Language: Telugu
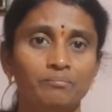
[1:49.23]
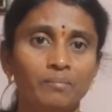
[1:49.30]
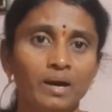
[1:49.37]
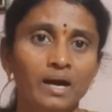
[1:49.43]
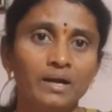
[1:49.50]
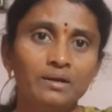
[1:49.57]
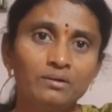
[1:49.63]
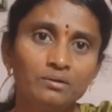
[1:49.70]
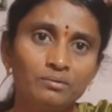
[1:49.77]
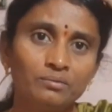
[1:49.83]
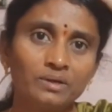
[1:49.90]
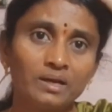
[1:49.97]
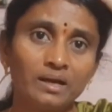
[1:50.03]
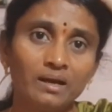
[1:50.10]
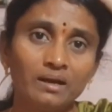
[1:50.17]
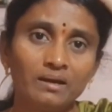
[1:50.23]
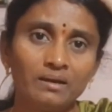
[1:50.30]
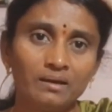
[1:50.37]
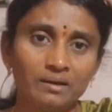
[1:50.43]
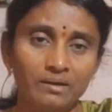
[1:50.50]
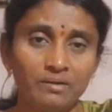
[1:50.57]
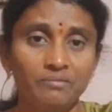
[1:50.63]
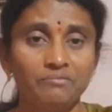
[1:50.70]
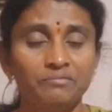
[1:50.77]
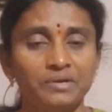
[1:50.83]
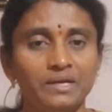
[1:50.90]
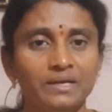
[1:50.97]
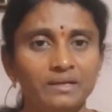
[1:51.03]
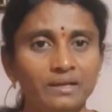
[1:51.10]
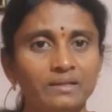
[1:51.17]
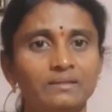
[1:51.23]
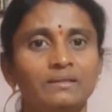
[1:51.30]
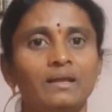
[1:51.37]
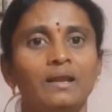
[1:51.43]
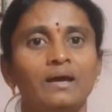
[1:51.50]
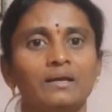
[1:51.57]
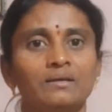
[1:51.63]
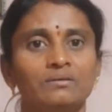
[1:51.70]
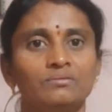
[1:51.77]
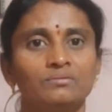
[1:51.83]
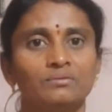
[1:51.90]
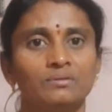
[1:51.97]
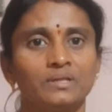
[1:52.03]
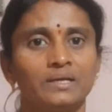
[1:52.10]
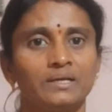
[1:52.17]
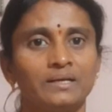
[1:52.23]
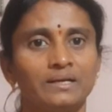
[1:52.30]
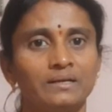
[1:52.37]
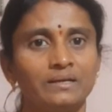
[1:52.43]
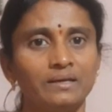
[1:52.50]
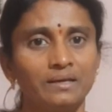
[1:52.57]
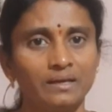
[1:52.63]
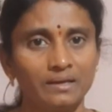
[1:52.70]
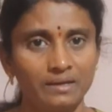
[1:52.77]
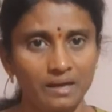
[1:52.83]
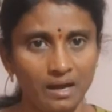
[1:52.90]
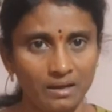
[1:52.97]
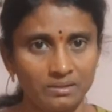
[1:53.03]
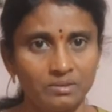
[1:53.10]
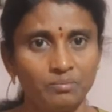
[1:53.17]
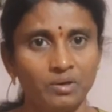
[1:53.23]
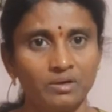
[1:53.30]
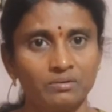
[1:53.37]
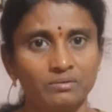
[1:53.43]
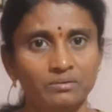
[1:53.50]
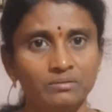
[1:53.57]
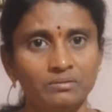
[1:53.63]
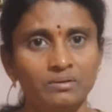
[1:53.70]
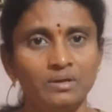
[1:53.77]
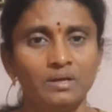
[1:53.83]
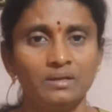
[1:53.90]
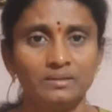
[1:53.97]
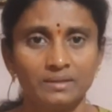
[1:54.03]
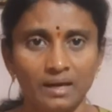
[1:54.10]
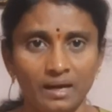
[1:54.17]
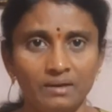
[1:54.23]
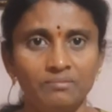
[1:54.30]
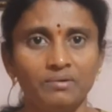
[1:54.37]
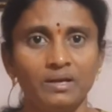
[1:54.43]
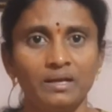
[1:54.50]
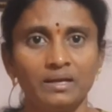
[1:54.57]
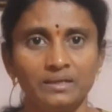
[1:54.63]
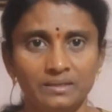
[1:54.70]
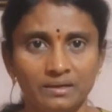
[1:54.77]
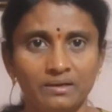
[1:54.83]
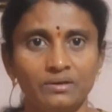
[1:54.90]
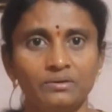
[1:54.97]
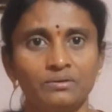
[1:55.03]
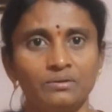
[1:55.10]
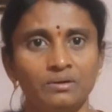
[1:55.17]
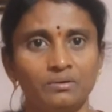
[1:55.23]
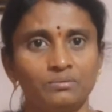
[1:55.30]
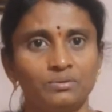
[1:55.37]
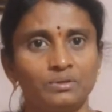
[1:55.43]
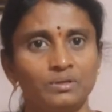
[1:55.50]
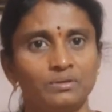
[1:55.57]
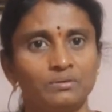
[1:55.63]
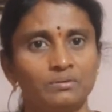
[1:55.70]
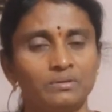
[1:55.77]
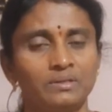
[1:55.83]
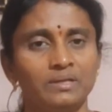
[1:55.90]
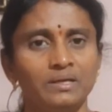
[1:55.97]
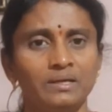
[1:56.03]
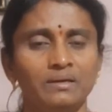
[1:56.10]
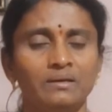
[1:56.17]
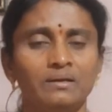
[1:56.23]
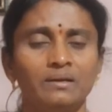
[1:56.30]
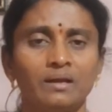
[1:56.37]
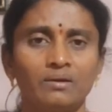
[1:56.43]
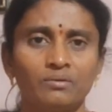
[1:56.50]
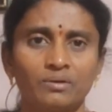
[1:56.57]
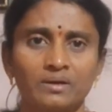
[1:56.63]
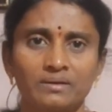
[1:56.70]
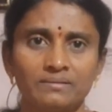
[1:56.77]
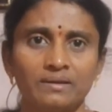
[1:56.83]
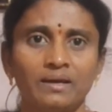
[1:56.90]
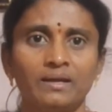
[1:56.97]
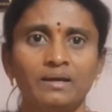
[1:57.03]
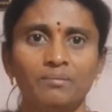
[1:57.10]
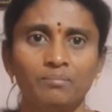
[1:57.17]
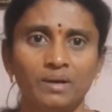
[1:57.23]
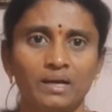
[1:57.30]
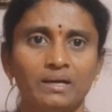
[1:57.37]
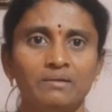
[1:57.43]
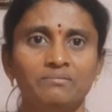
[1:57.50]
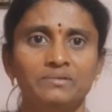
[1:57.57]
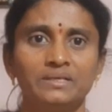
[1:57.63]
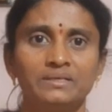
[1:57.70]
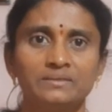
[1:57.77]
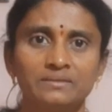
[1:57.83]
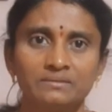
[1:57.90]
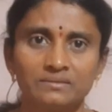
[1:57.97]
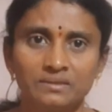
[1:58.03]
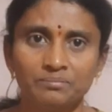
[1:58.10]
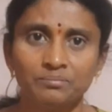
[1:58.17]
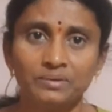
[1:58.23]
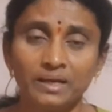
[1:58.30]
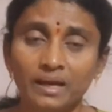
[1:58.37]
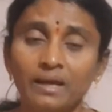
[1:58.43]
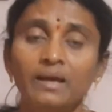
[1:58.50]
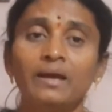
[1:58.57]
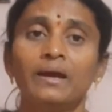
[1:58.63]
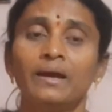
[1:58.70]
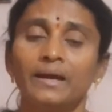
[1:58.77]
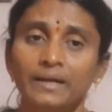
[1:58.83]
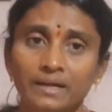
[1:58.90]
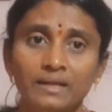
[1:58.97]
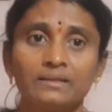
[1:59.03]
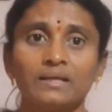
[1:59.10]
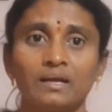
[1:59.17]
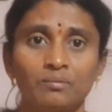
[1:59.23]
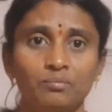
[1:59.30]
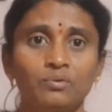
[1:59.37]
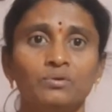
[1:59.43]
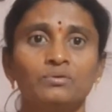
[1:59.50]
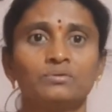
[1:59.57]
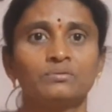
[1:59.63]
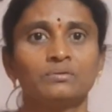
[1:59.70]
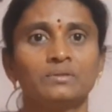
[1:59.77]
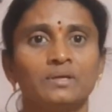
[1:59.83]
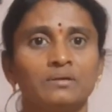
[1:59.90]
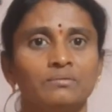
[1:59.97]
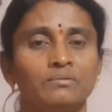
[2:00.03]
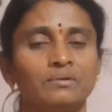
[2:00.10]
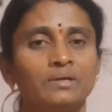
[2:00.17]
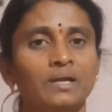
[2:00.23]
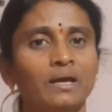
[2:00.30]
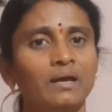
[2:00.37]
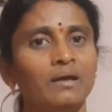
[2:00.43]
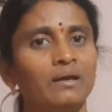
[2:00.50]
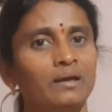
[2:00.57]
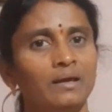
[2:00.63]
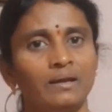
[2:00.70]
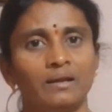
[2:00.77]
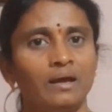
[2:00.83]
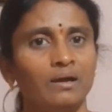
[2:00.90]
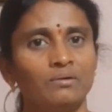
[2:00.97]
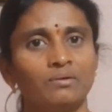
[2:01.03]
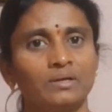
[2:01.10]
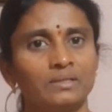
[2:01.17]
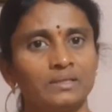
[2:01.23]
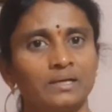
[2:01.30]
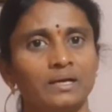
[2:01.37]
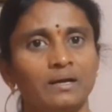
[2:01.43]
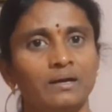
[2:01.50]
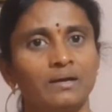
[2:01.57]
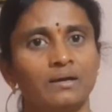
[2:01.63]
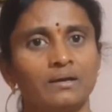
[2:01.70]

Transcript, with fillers: మాడిలో ఉన్న వేడినంతా లాగేస్తుందంటండి ఈ ఆందమాకులు దానివల్ల ఇది కంట్రోల్ అవుతున్నట్టుంది నాకు ఒక్కసారిగా బాగా వేడి చేసినప్పుడే ఇట్లా తలపోటు వస్తుంది అనుకుంటా నాకు అంతగా